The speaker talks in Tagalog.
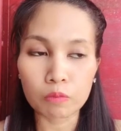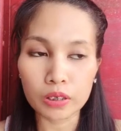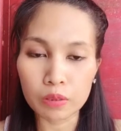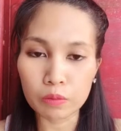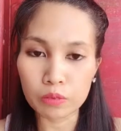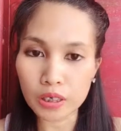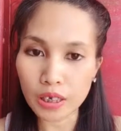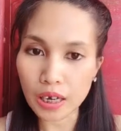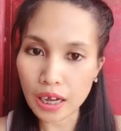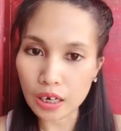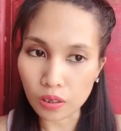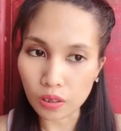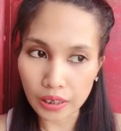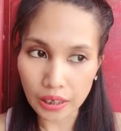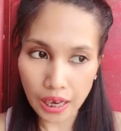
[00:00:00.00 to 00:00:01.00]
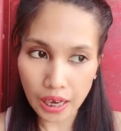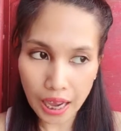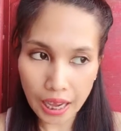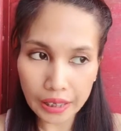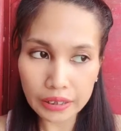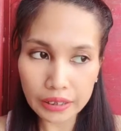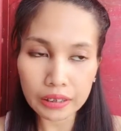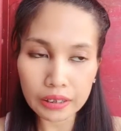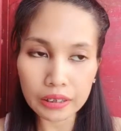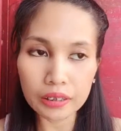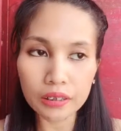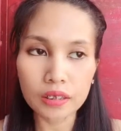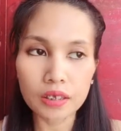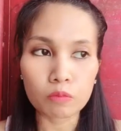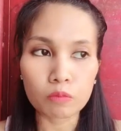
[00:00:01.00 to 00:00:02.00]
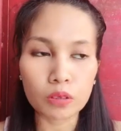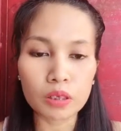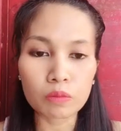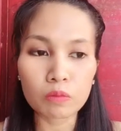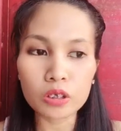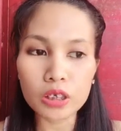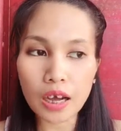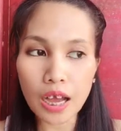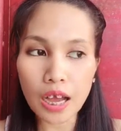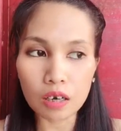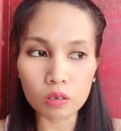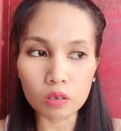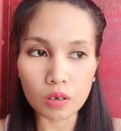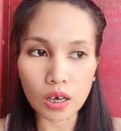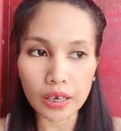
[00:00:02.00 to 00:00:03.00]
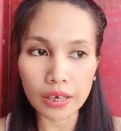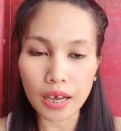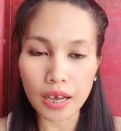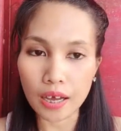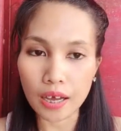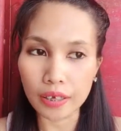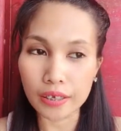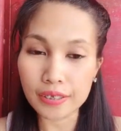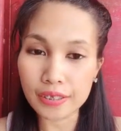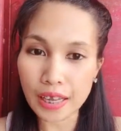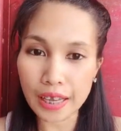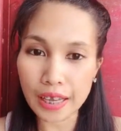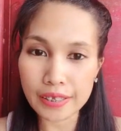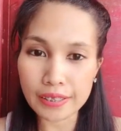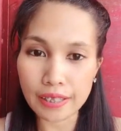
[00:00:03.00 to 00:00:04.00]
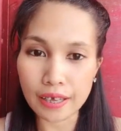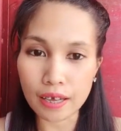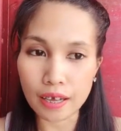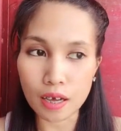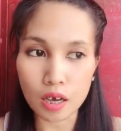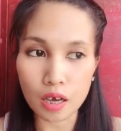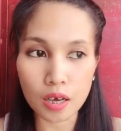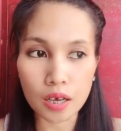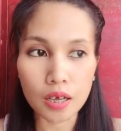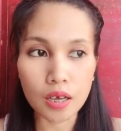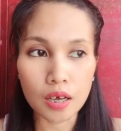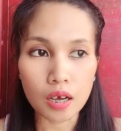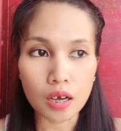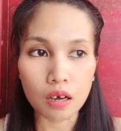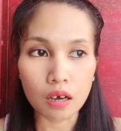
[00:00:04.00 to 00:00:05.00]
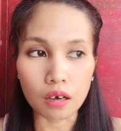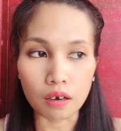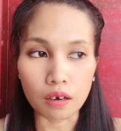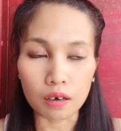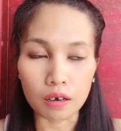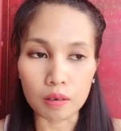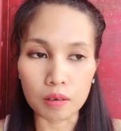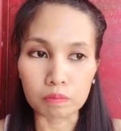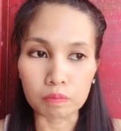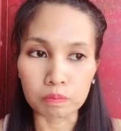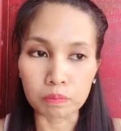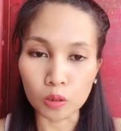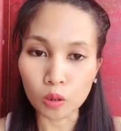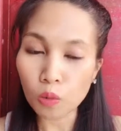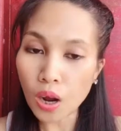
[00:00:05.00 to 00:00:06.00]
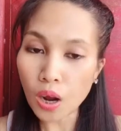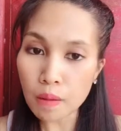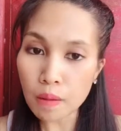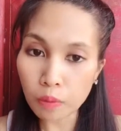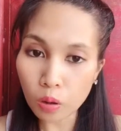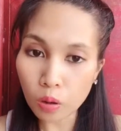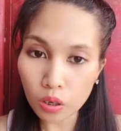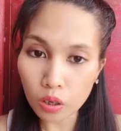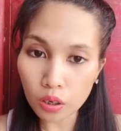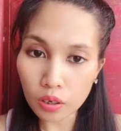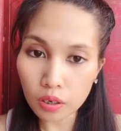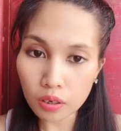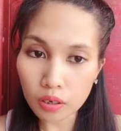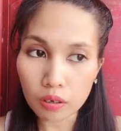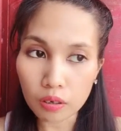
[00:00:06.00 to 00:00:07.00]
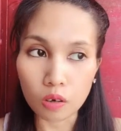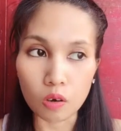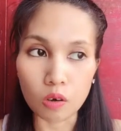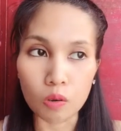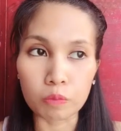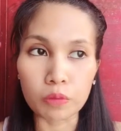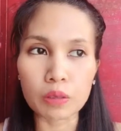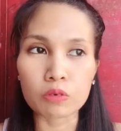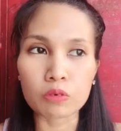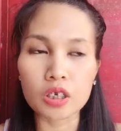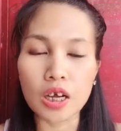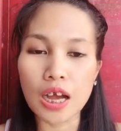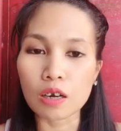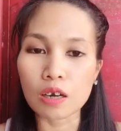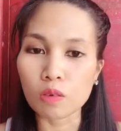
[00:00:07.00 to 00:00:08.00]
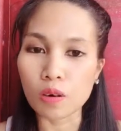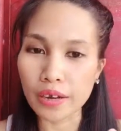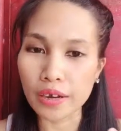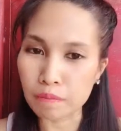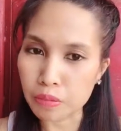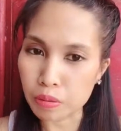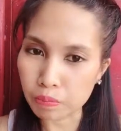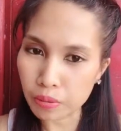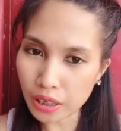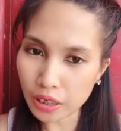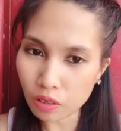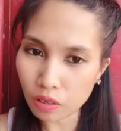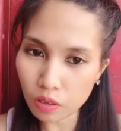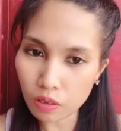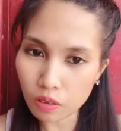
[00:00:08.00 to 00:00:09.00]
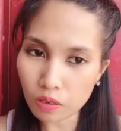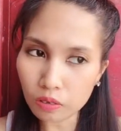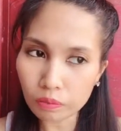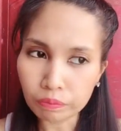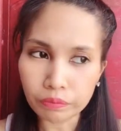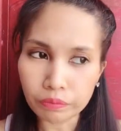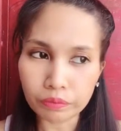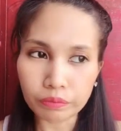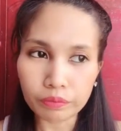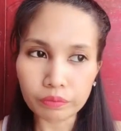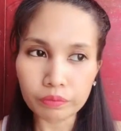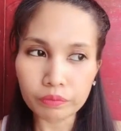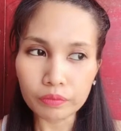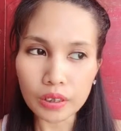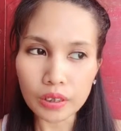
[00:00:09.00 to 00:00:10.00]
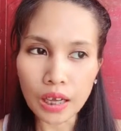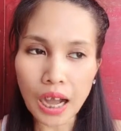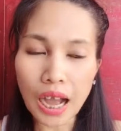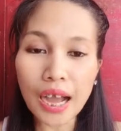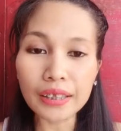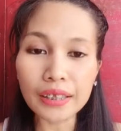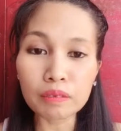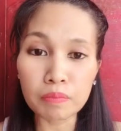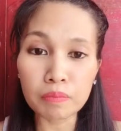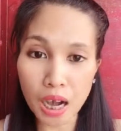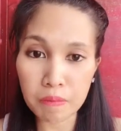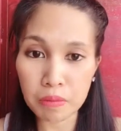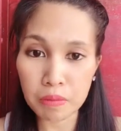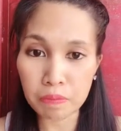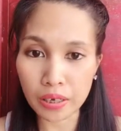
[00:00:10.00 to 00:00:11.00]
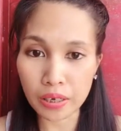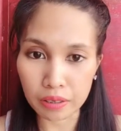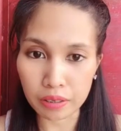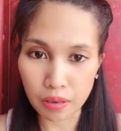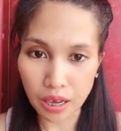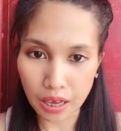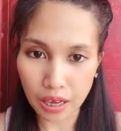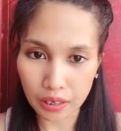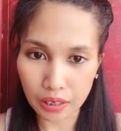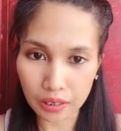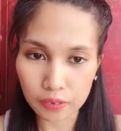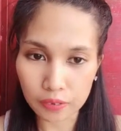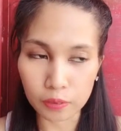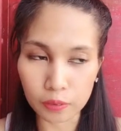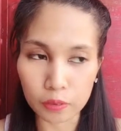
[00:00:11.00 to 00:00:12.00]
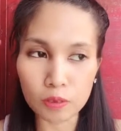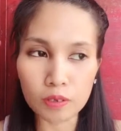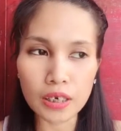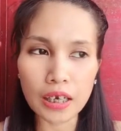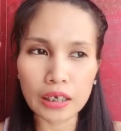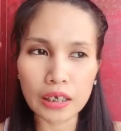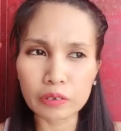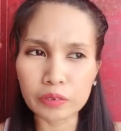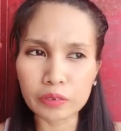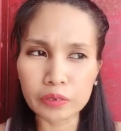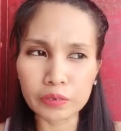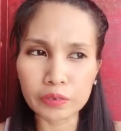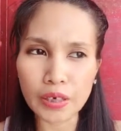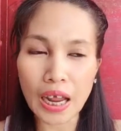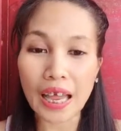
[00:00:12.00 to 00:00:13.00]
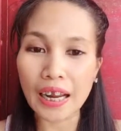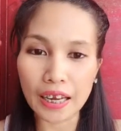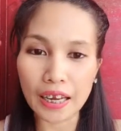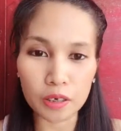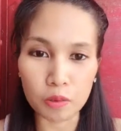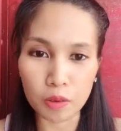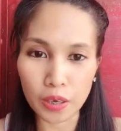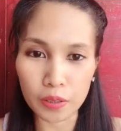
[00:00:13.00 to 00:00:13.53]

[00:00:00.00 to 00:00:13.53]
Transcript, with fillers: pwede mo siyang haluan ng honey, pwede mo siyang haluan ng slice na um, raw apple, o pwede mo siyang haluan ng pipino, at marami pang iba. So, yun lang yung naalala ko